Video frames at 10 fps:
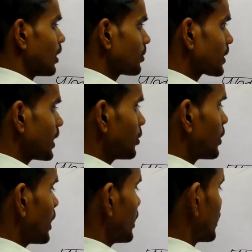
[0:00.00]
अब क्या
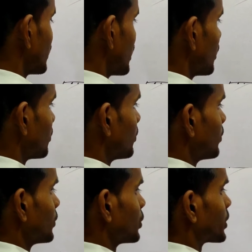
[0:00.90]
हुआ अब
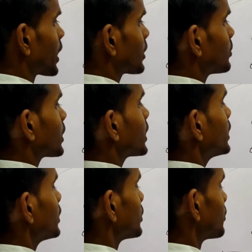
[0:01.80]
दुर्धरा तो मर
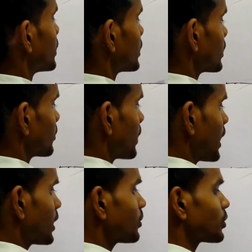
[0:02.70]
गई फिर
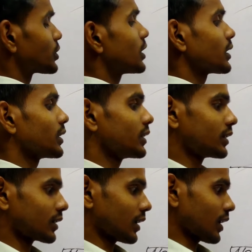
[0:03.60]
पालन पोषण
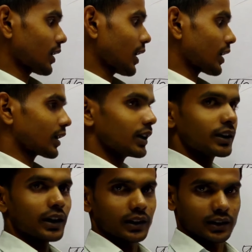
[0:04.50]
इसका
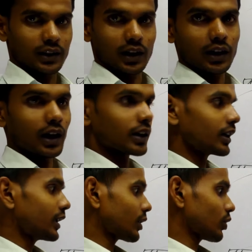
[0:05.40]
कार्नेलिया ने किया
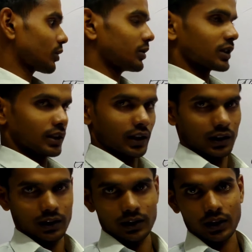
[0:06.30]
कार्नेलिया को एक भी
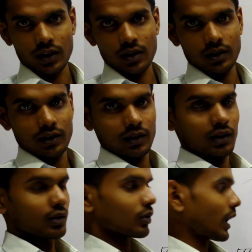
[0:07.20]
संतान नहीं था
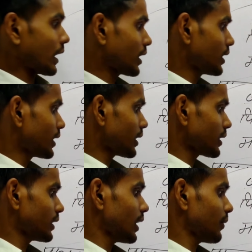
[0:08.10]
तो कार्नेलिया
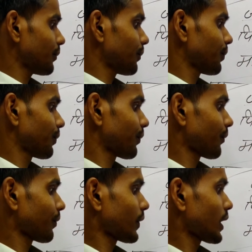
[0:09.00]
ने किया
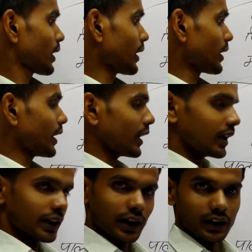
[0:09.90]
यानी
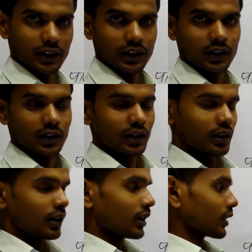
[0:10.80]
हेलेना ने
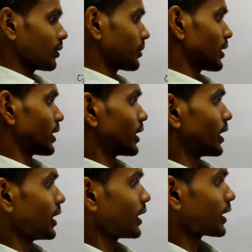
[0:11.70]
तब
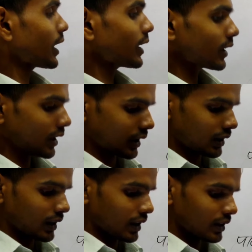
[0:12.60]
हेलेना ने क्या
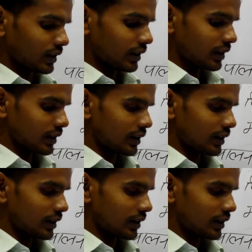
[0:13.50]
किया कि